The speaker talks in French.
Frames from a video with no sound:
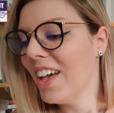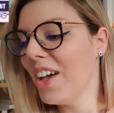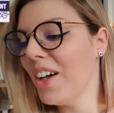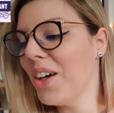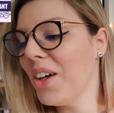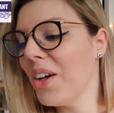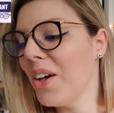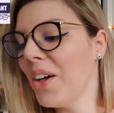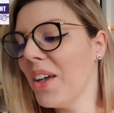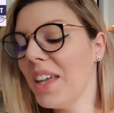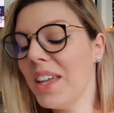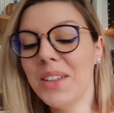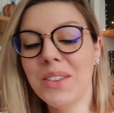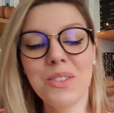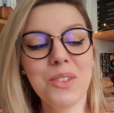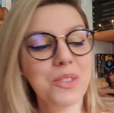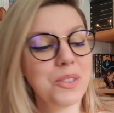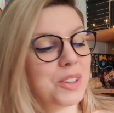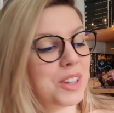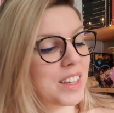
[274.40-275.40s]
et
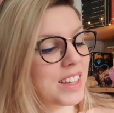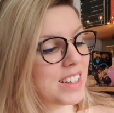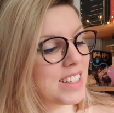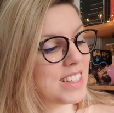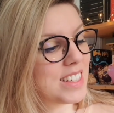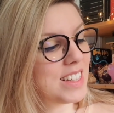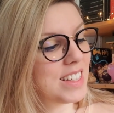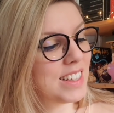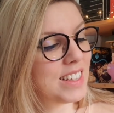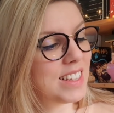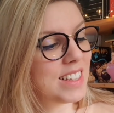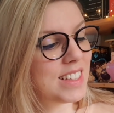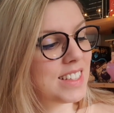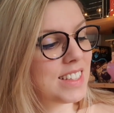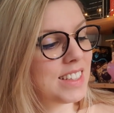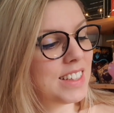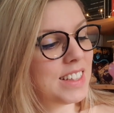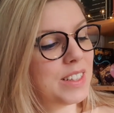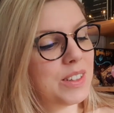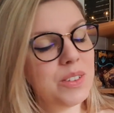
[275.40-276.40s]
donc j'ai
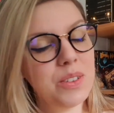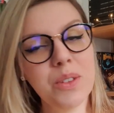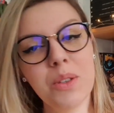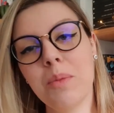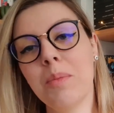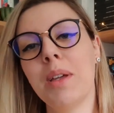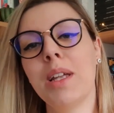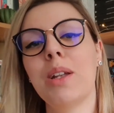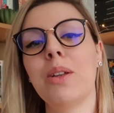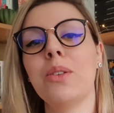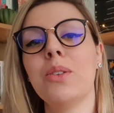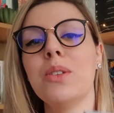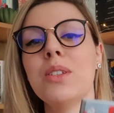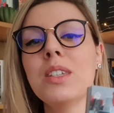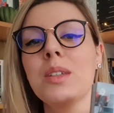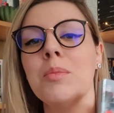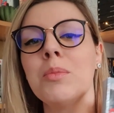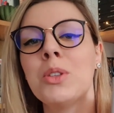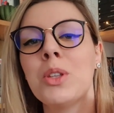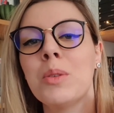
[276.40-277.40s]
décidé de mettre le
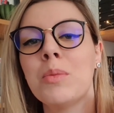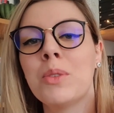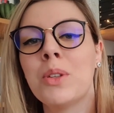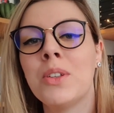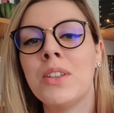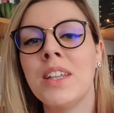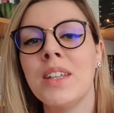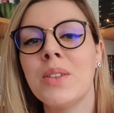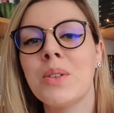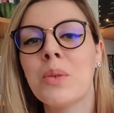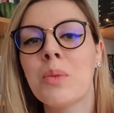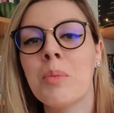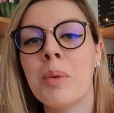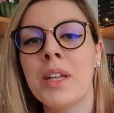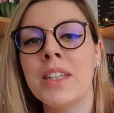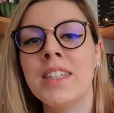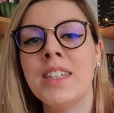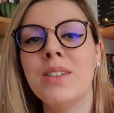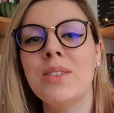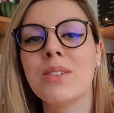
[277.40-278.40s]
deuxième tome de Dead
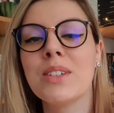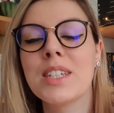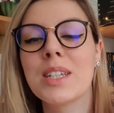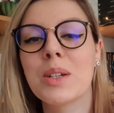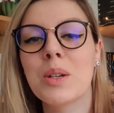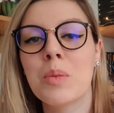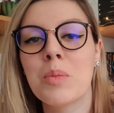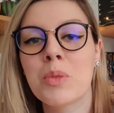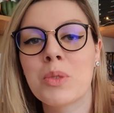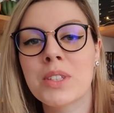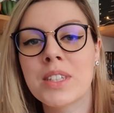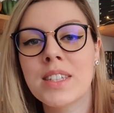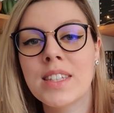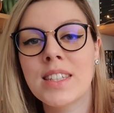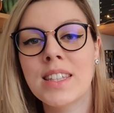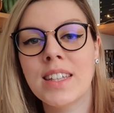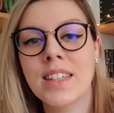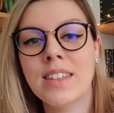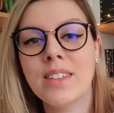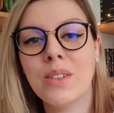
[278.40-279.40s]
Company. Donc j'ai commencé
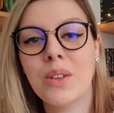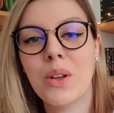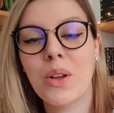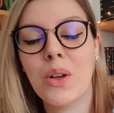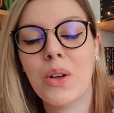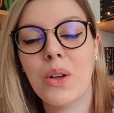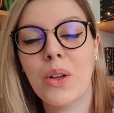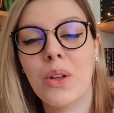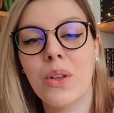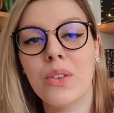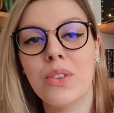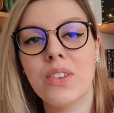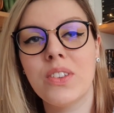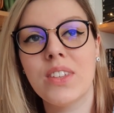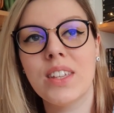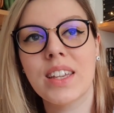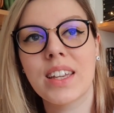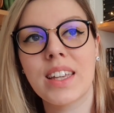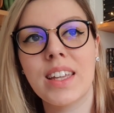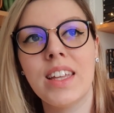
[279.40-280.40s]
cette
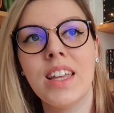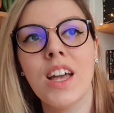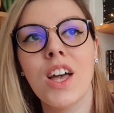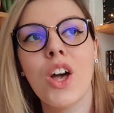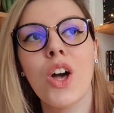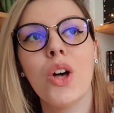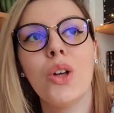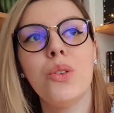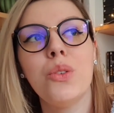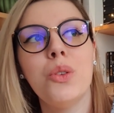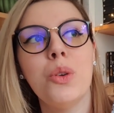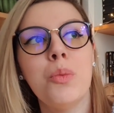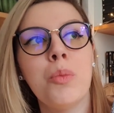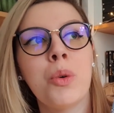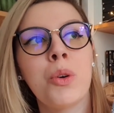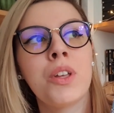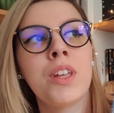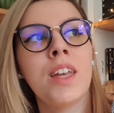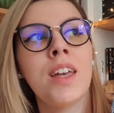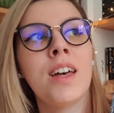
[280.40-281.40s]
série de
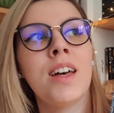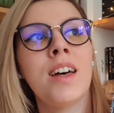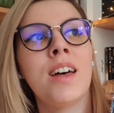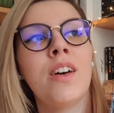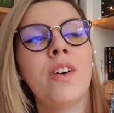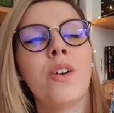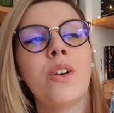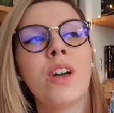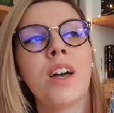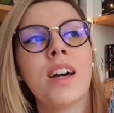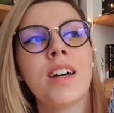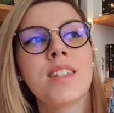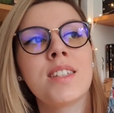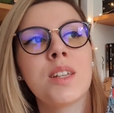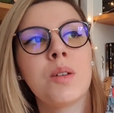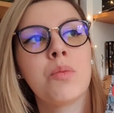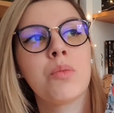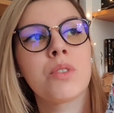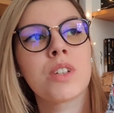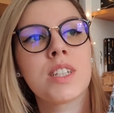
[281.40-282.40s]
manga euh, grâce
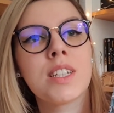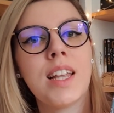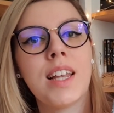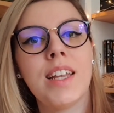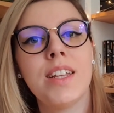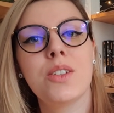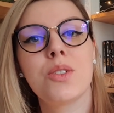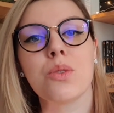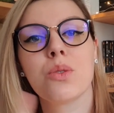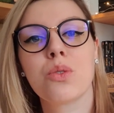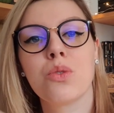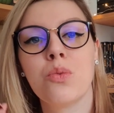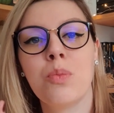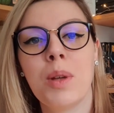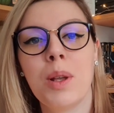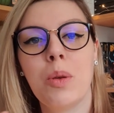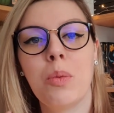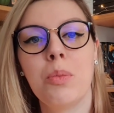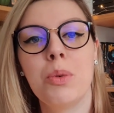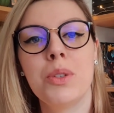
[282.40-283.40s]
à mon challenge, donc je vous
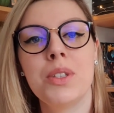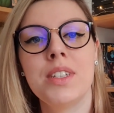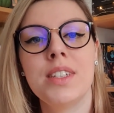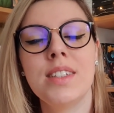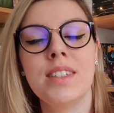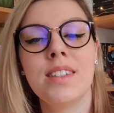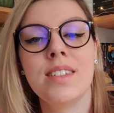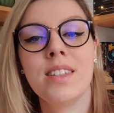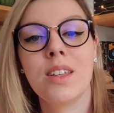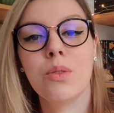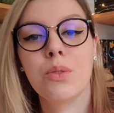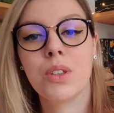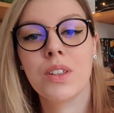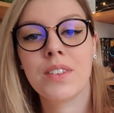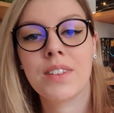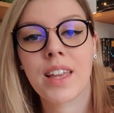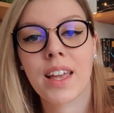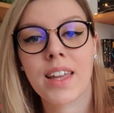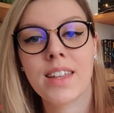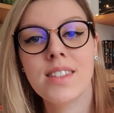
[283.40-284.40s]
mets le petit si ça vous
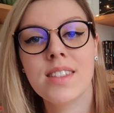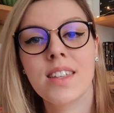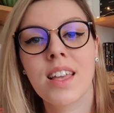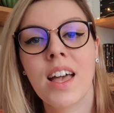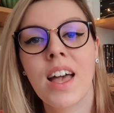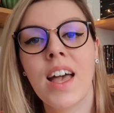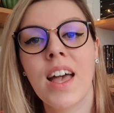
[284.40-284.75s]
intéresse.